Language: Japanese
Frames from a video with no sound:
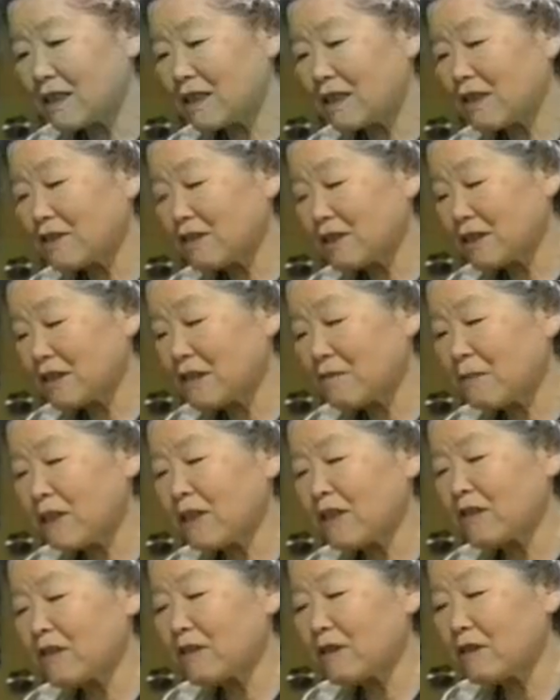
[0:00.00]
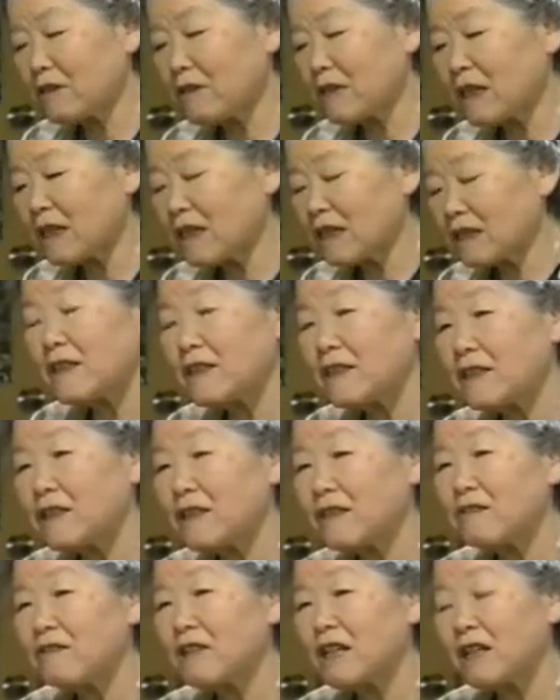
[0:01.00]
そしてまあ夫は1
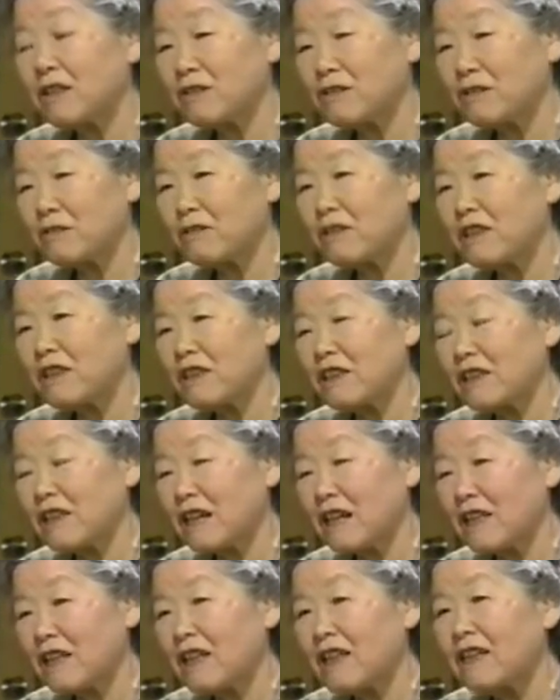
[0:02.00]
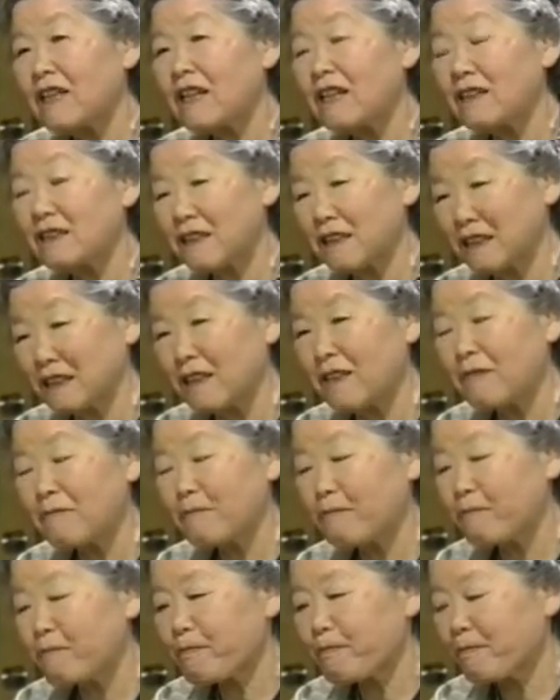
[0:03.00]
週間ほど家に帰らないでね
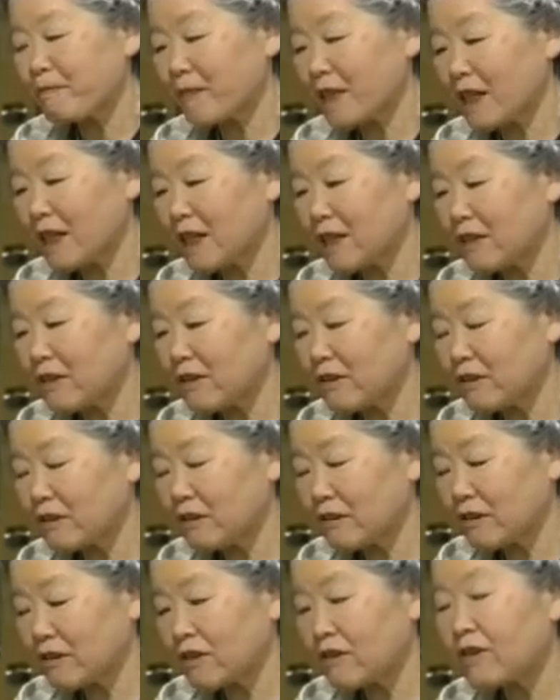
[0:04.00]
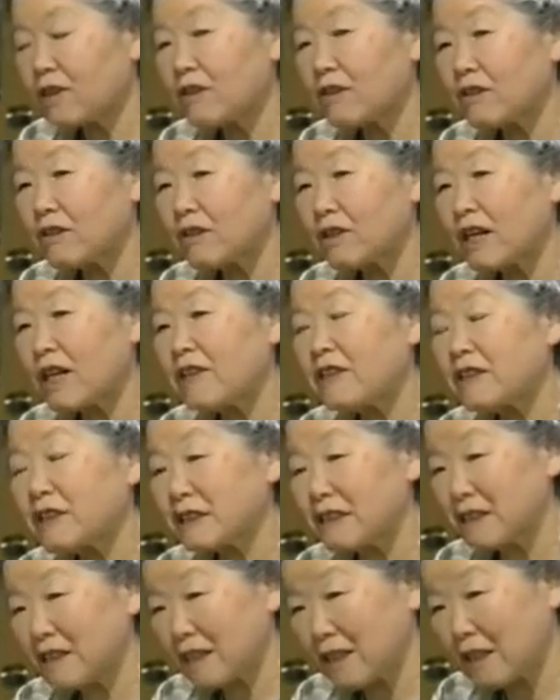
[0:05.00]
あのずっと会
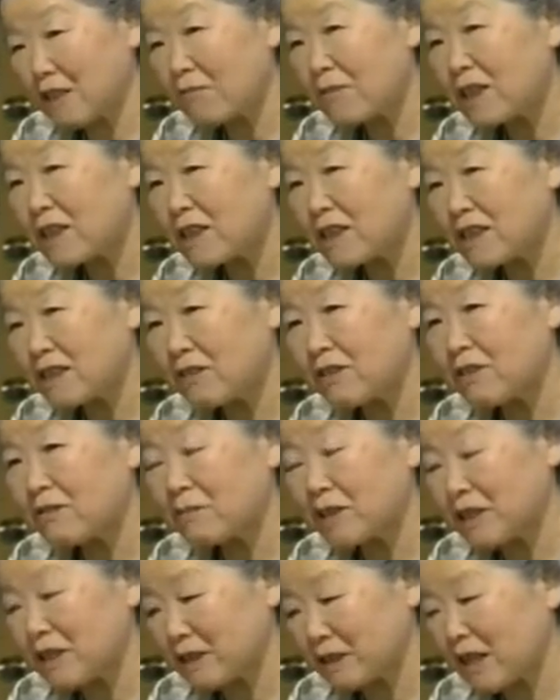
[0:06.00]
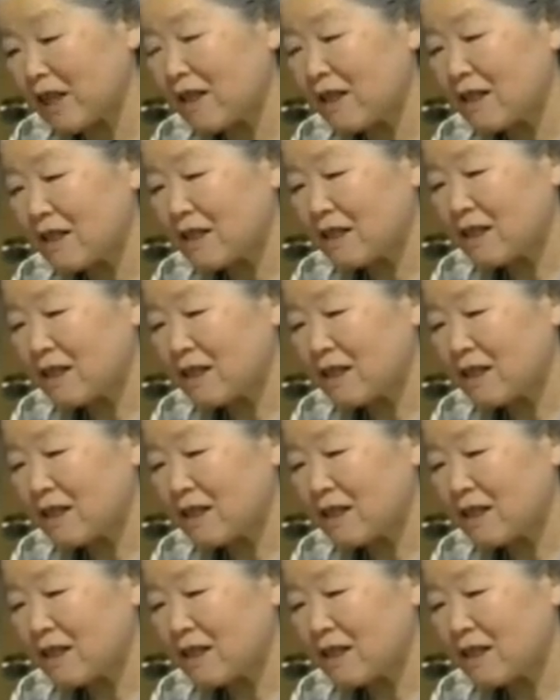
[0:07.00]
社に寝泊まりしておりました